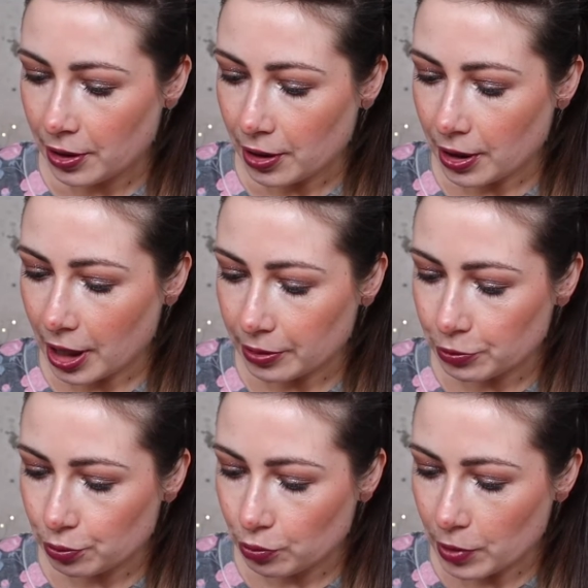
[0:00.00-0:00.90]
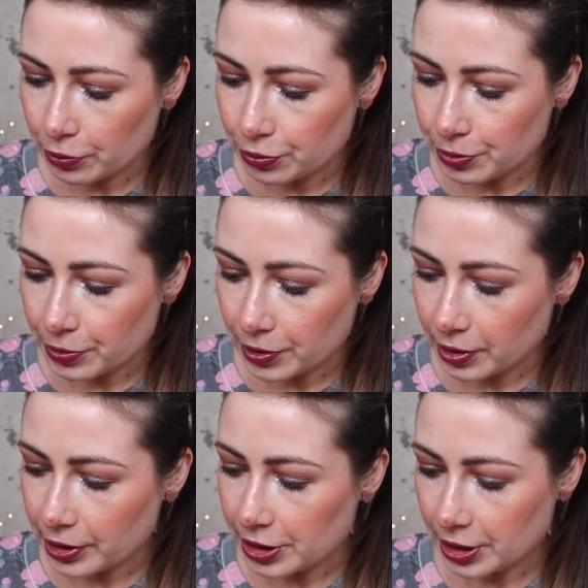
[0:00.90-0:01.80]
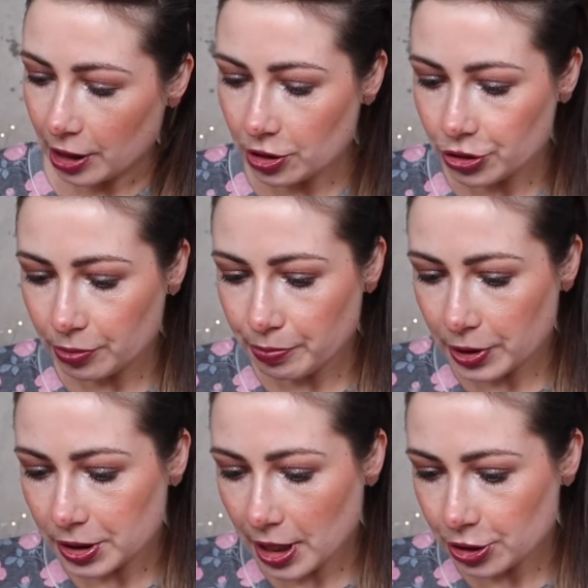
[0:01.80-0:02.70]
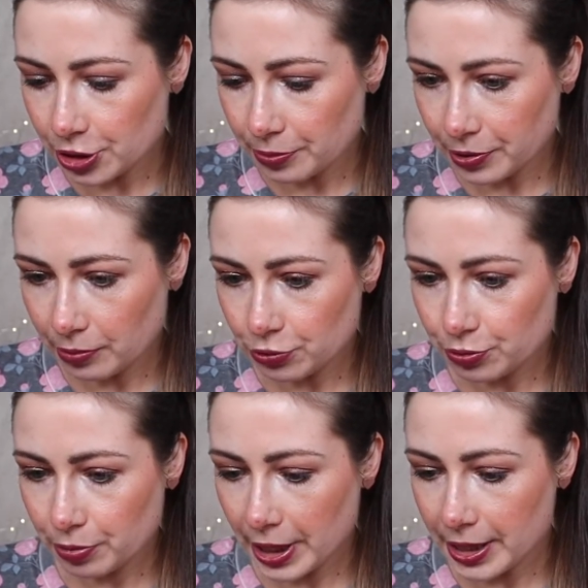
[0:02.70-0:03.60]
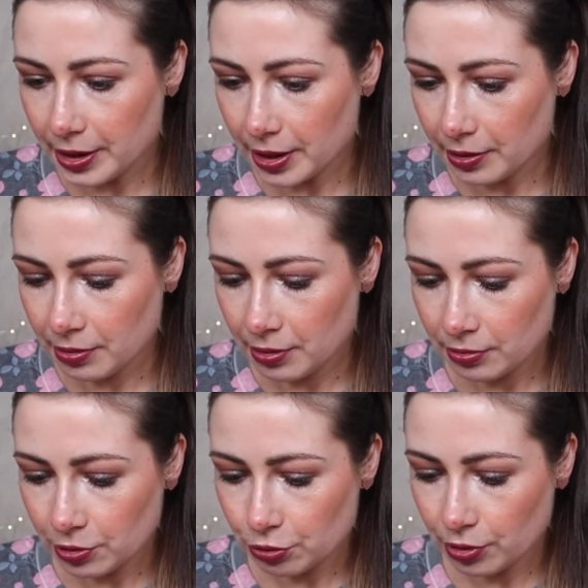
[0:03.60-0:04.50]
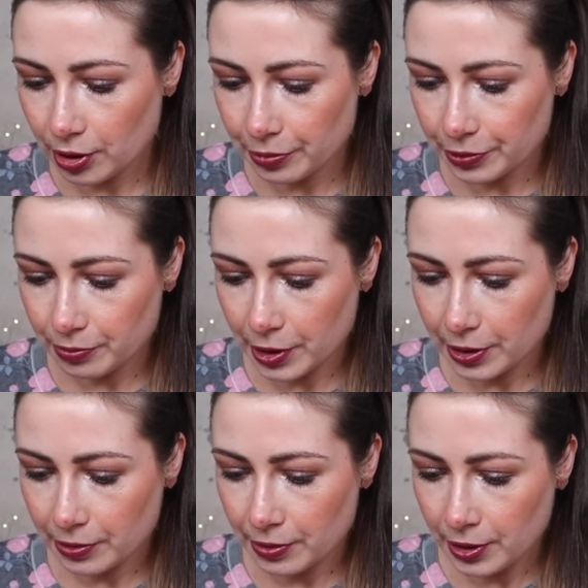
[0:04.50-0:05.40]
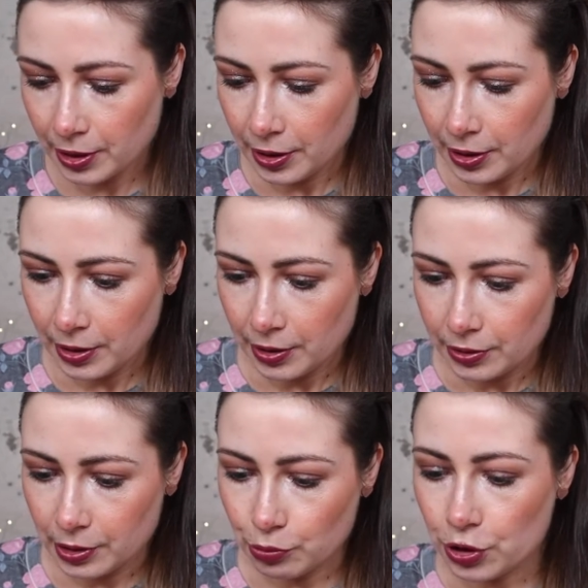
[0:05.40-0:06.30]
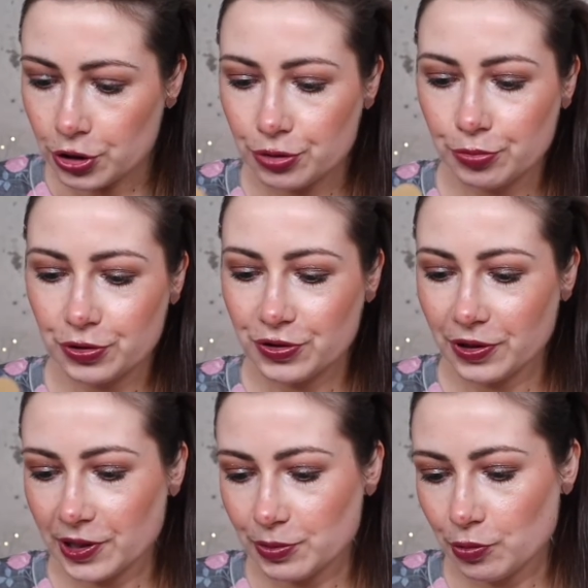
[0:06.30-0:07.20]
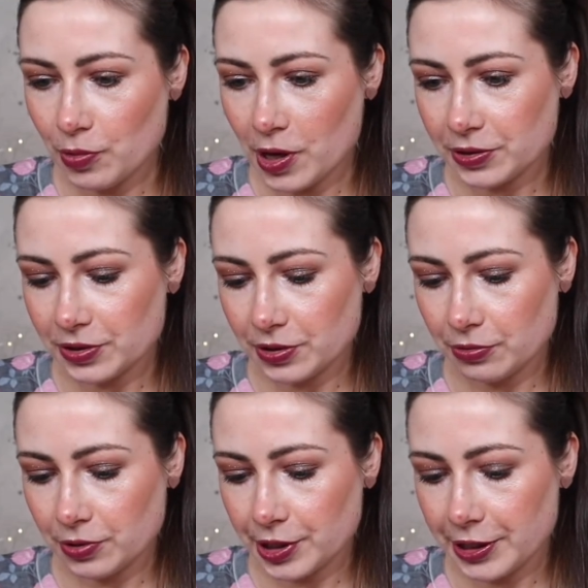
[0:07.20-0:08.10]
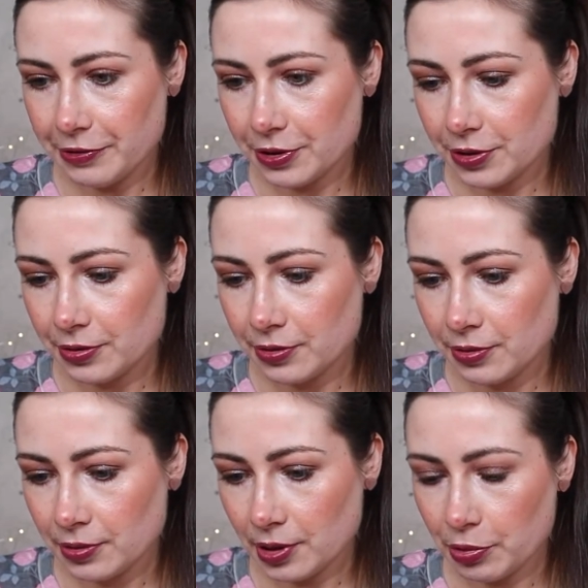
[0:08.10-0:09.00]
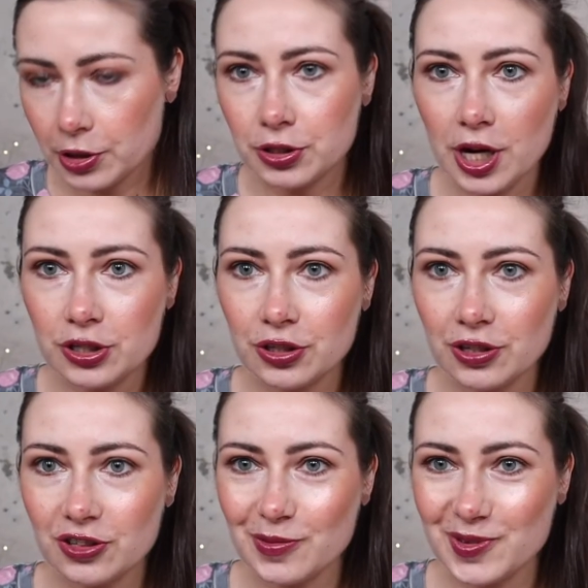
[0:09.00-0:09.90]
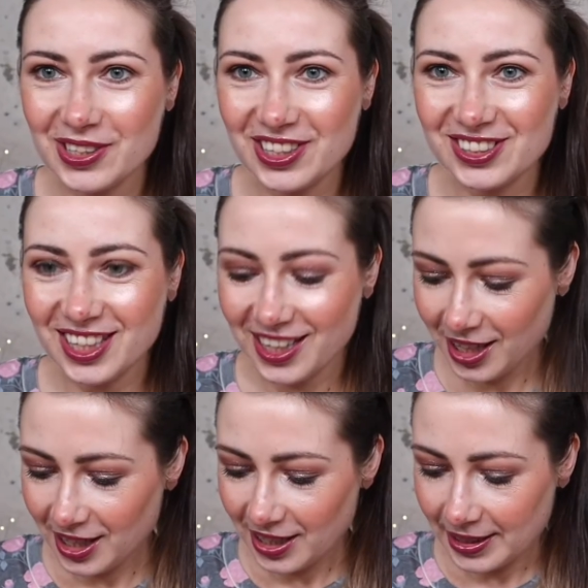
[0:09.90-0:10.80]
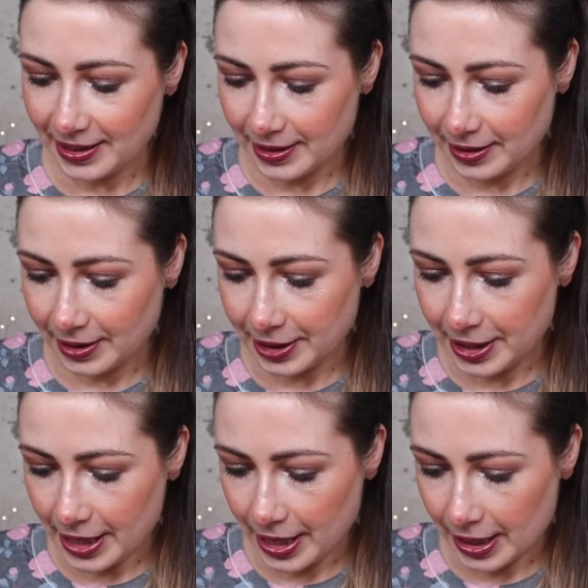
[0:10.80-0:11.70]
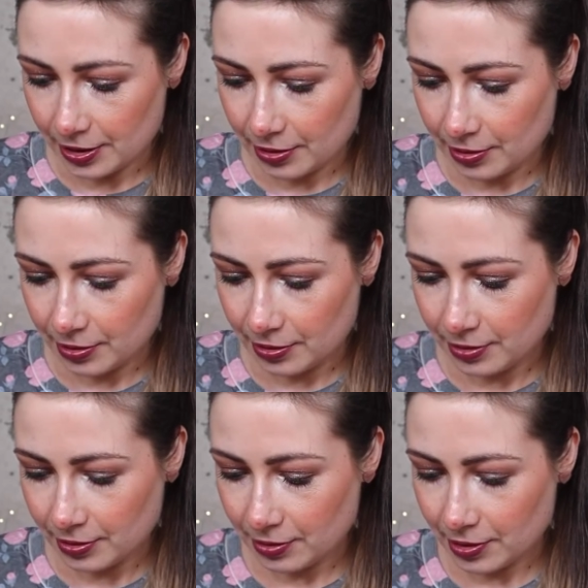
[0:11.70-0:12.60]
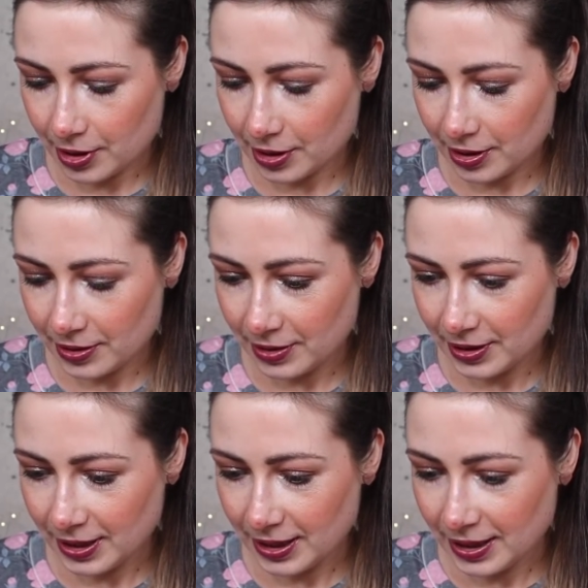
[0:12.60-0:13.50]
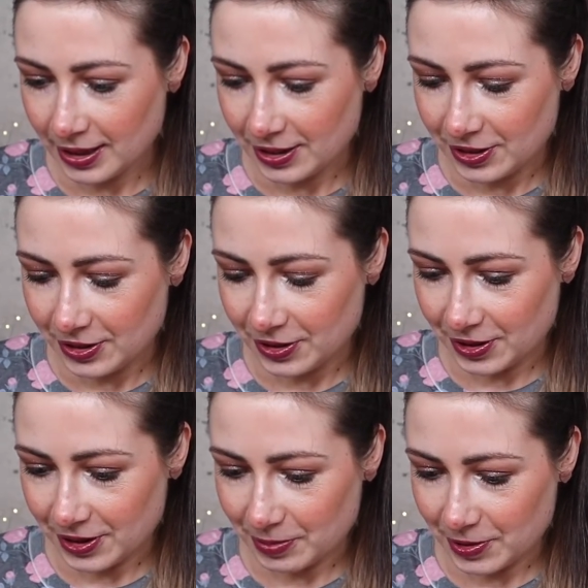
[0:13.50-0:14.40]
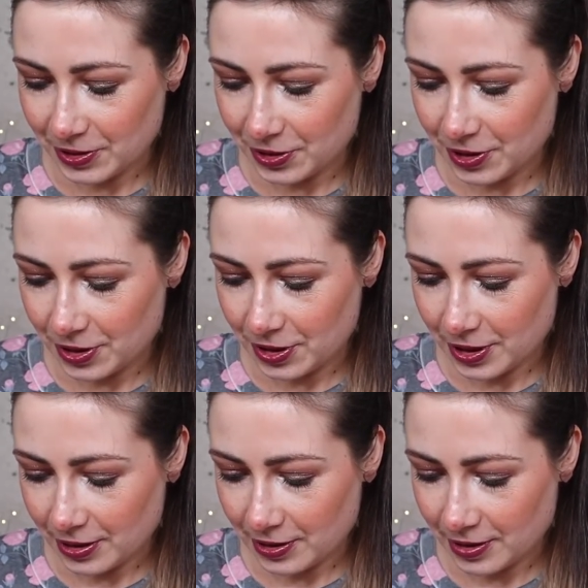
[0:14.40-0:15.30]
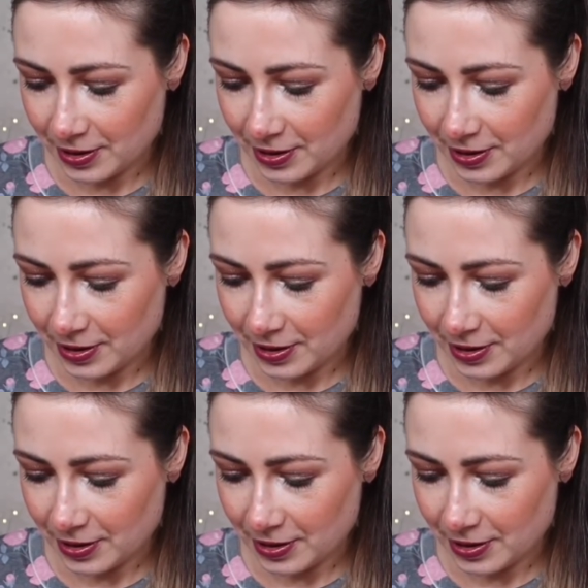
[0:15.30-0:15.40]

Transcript: А как там эту бумагу-то теперь отклеить? Она должна быть прозрачная, потому что, правильно? Насколько я понимаю. Не может же быть, что она с бумагой с такой, да ведь? Она прозрачная должна быть. Она должна э, гореть. Так. Сейчас, подождите.